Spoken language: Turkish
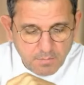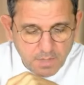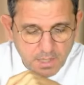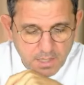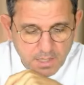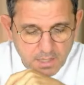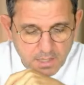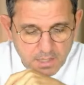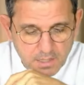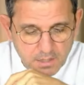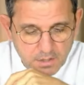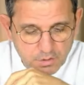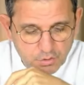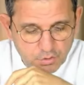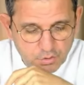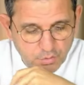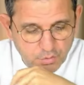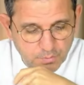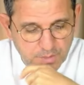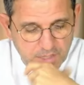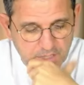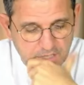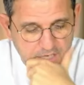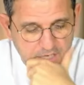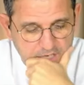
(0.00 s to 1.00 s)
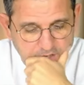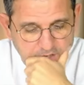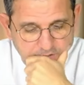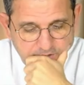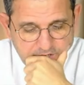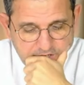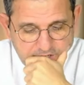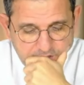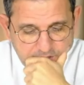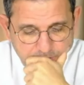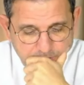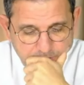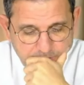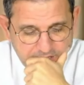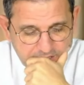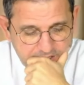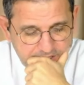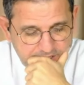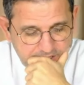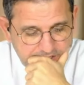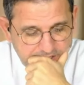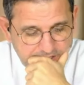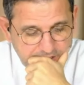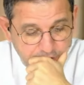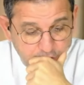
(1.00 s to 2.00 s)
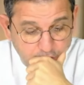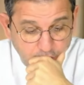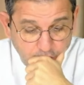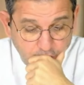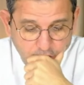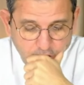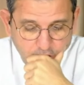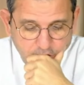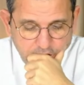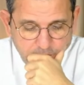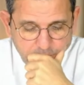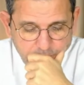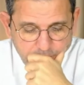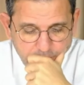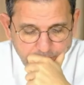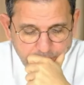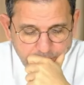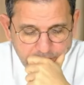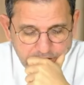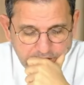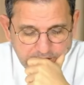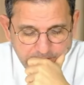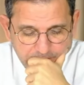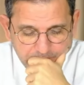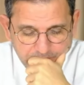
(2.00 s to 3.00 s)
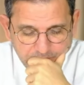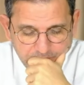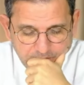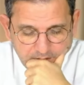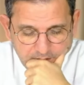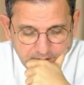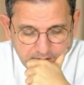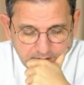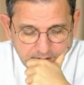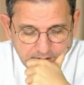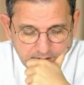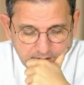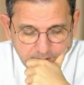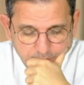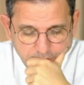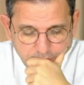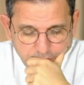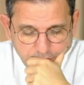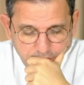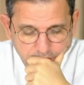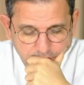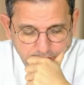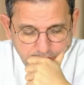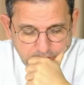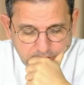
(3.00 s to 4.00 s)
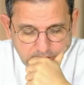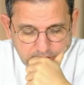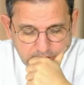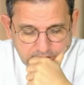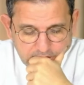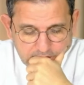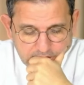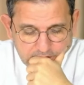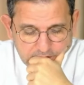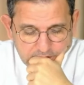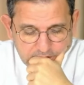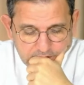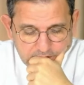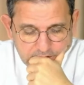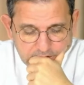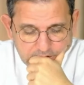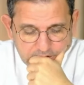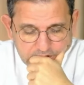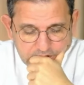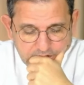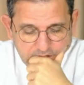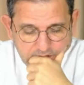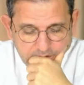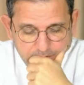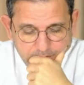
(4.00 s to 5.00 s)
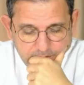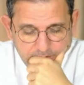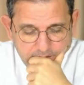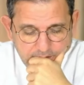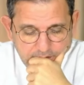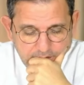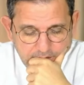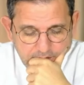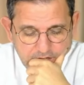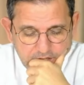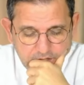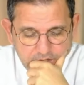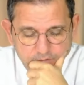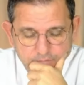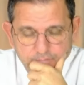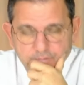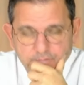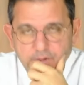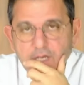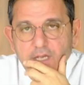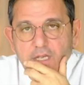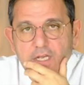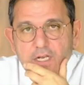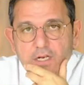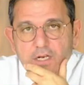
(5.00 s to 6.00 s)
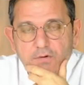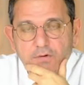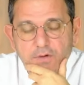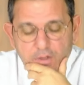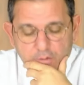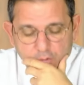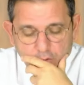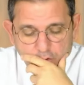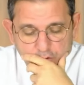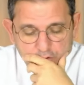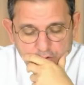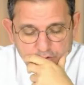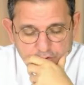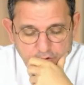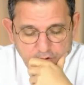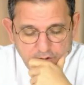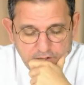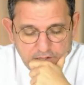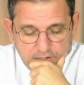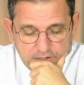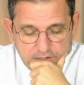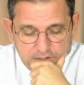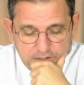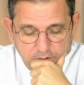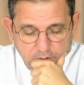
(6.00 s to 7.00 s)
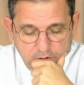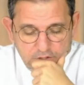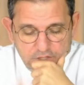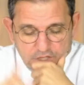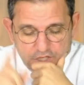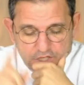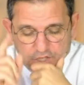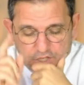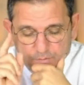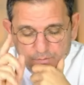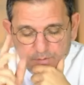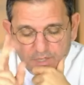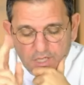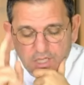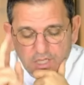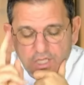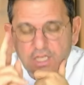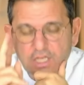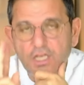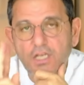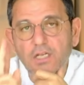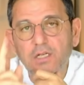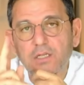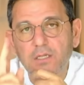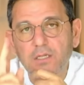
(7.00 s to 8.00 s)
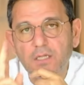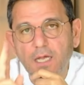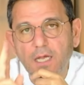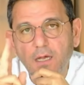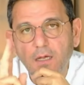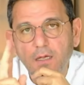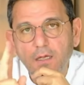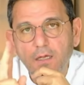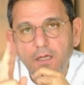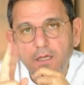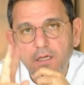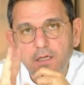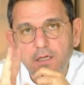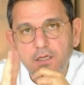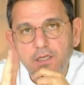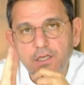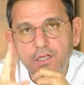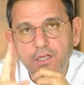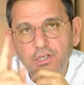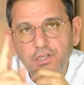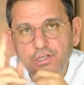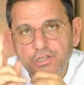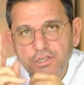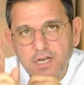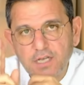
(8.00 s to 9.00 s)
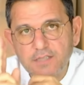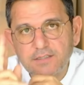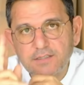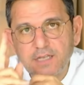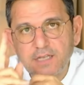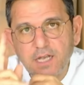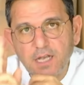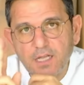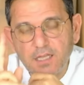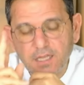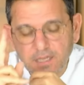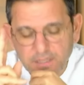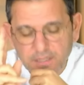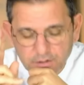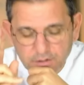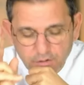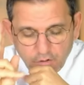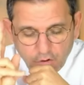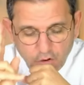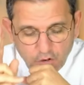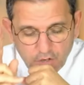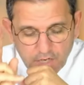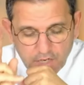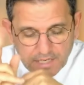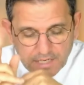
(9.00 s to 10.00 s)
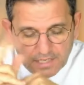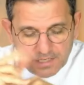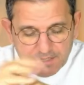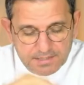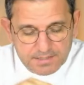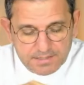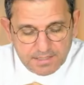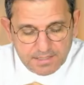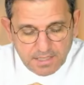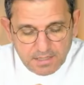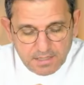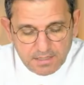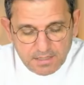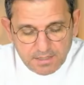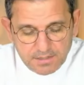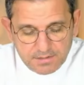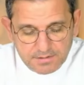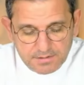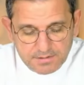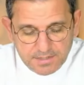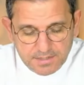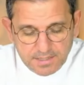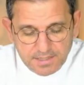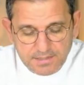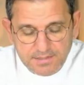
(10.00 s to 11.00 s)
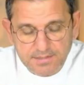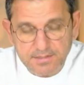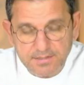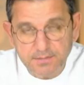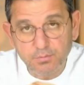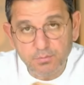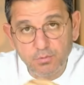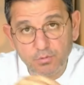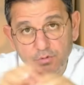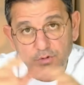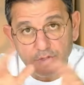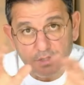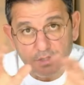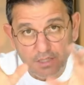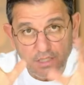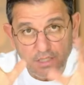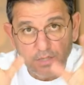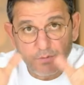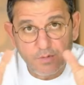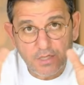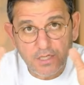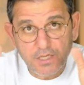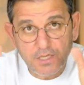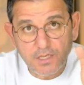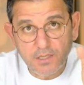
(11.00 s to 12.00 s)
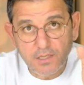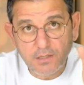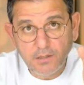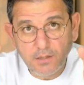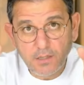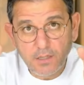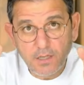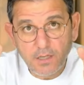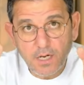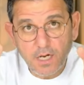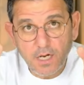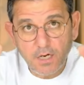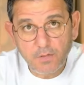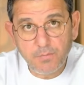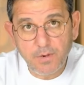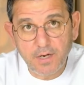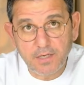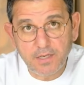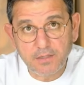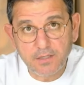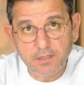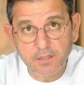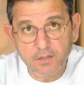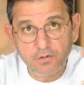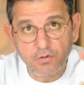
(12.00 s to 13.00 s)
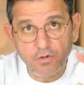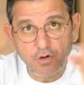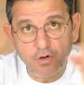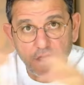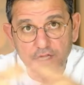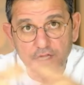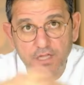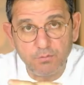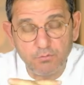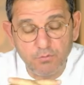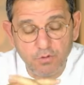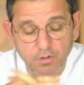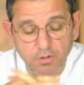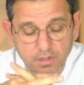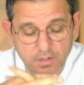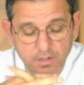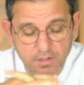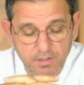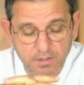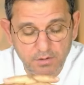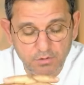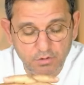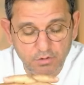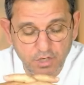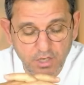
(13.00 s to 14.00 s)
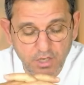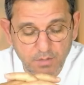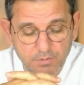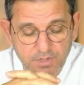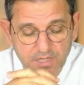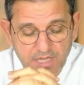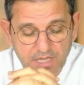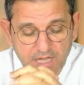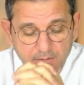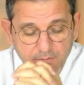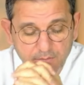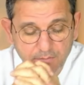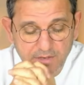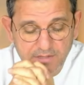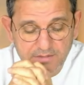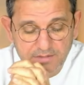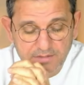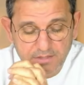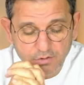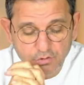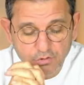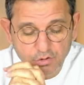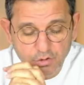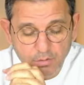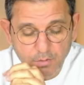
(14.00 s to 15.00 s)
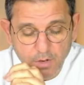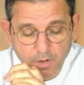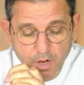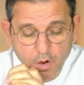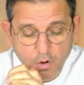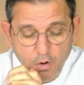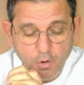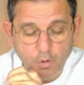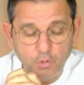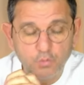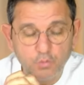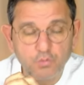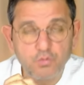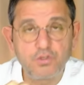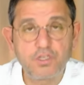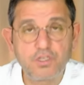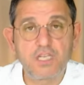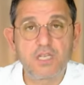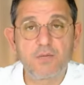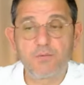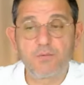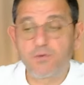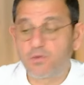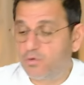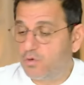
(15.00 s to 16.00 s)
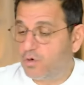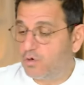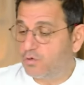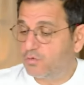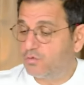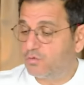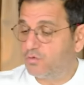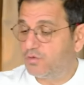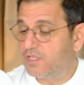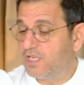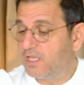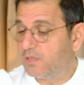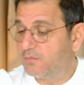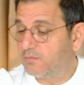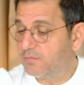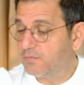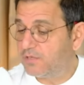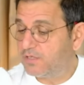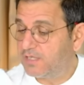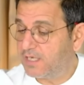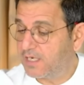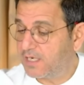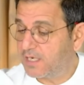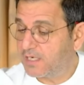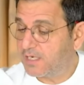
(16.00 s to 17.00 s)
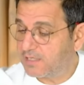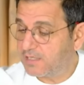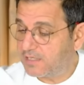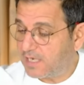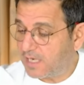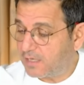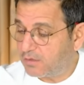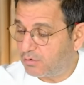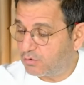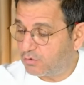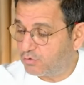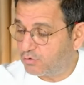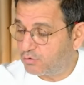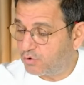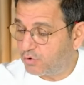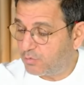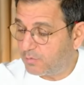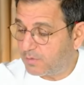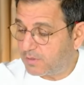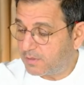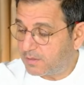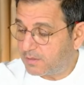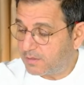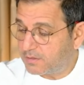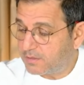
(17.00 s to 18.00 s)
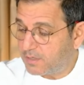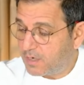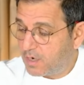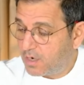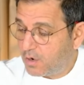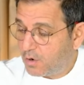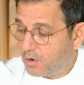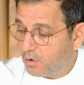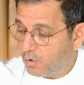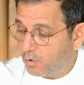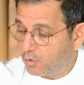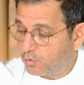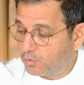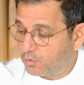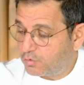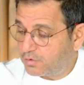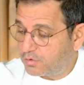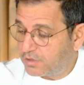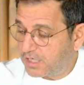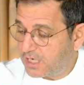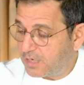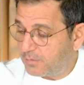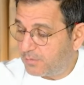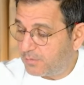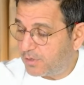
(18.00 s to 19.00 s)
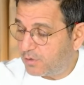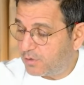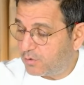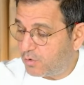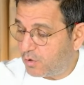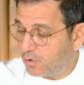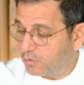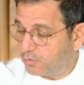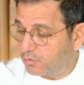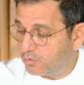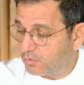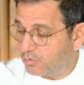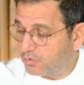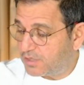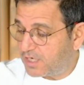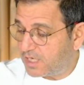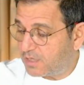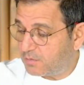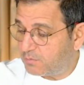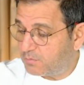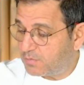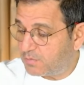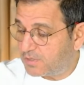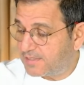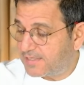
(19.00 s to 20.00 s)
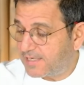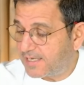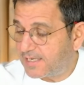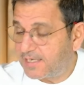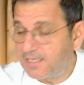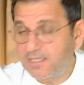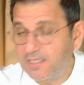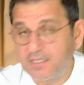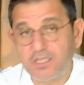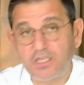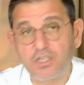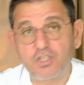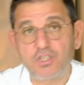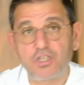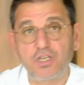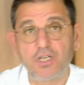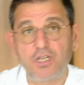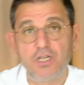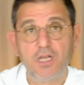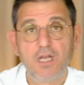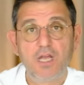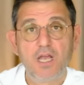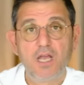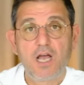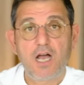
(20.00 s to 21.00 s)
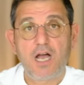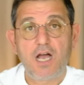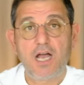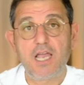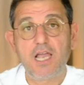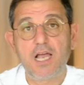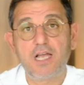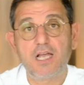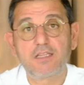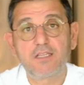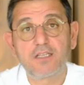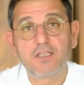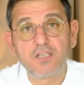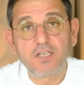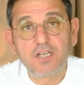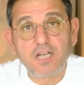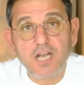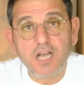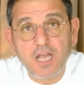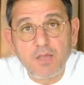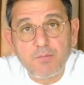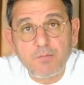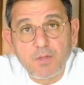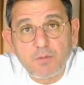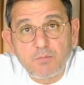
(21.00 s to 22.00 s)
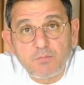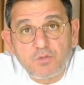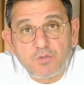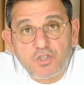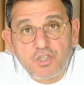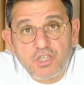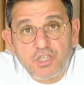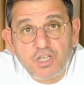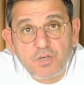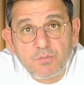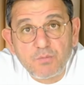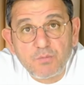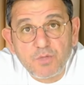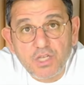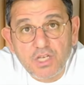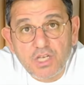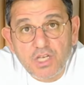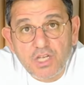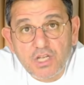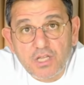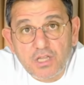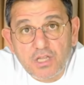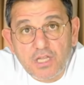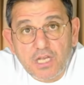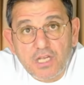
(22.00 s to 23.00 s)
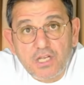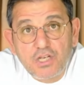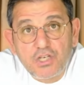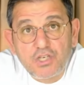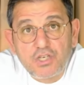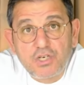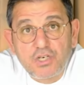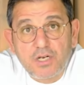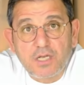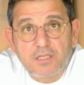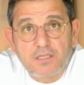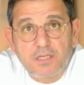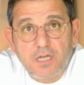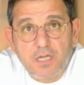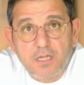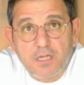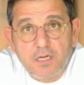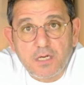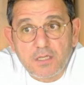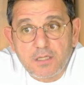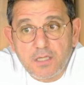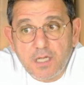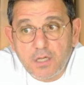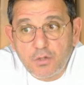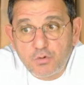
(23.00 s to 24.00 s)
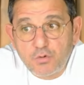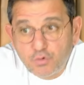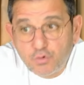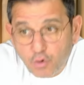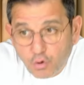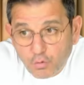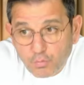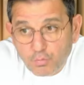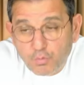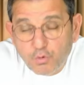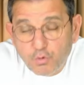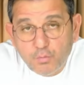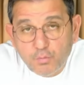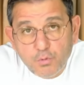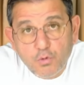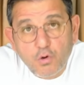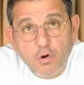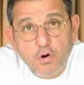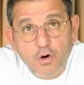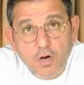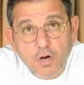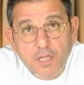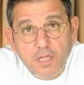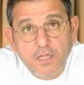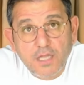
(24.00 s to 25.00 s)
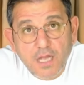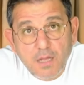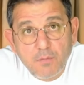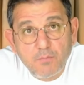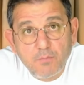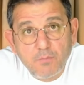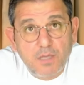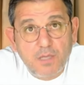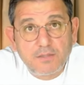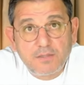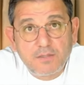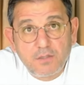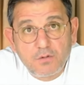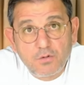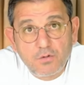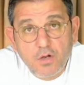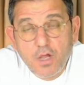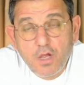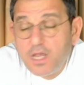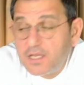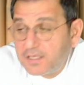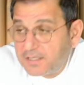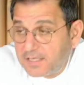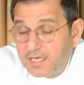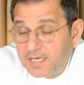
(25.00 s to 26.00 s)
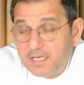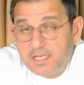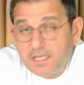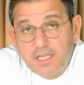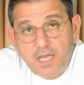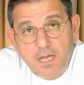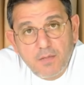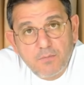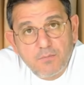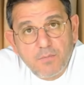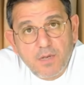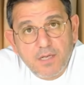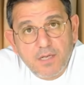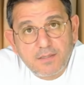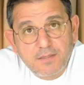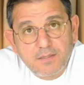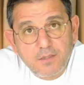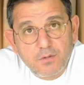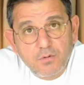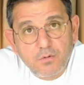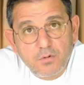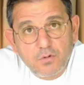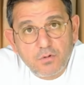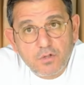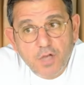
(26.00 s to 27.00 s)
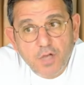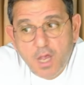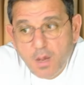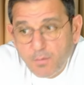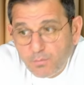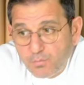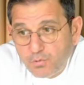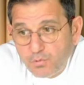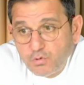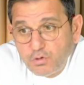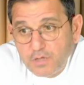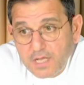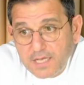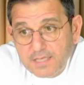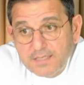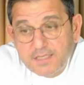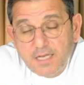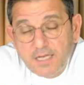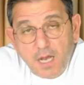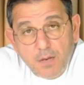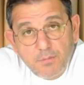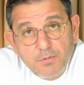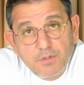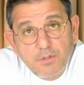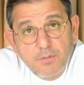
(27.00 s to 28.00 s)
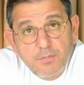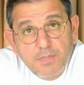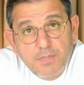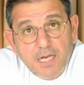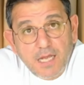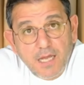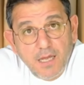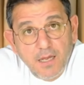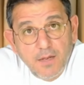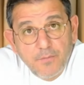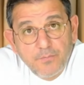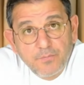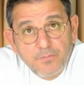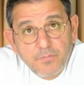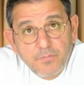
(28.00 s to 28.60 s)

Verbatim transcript: e, şu bilgiyi vereyim ben size. Çok önemli bilgi. E, bunu e, CHP Aydın Vekili var. O söyledi. 22 yılda iş kazalarında ölen insanların sayısı bu 22 yıl AK Parti'nin yönetim e, döneminden bahsediyorum. 32.478 yanlış duymadınız. 32.478 kişi hayatını kaybetmiş 22 yılda iş kazalarından çok büyük bir orandan bahsediyor. Sayıdan bahsediyoruz. Bunun hesabını bile